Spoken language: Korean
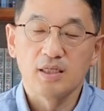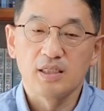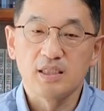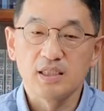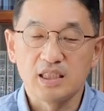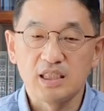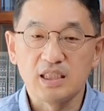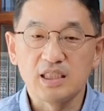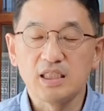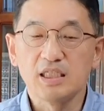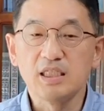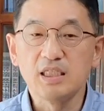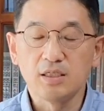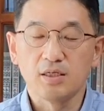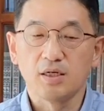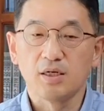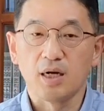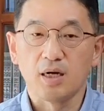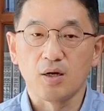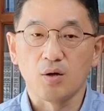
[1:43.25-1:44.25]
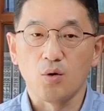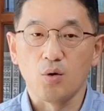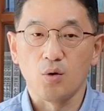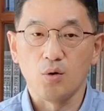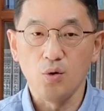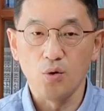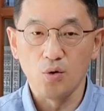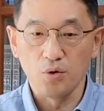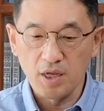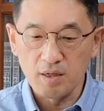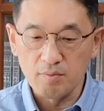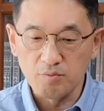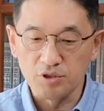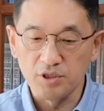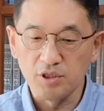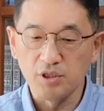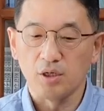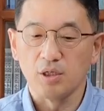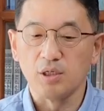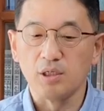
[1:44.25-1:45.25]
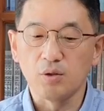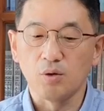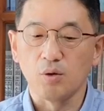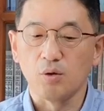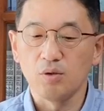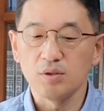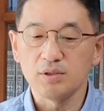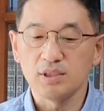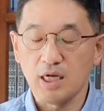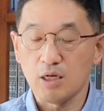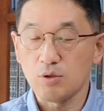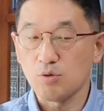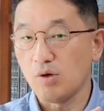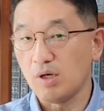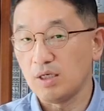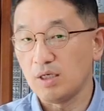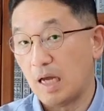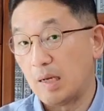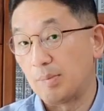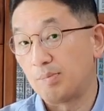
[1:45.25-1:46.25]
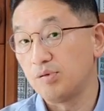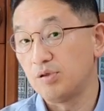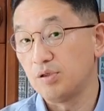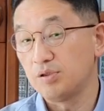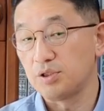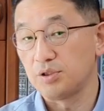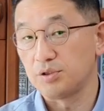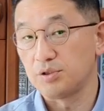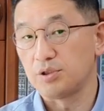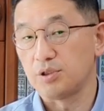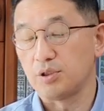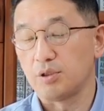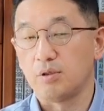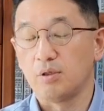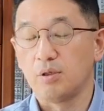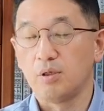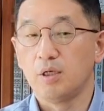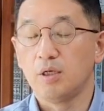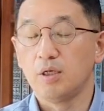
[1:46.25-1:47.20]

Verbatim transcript: 그 지진이 일어나고 오개문이 열리고 착고가 다 풀어졌죠.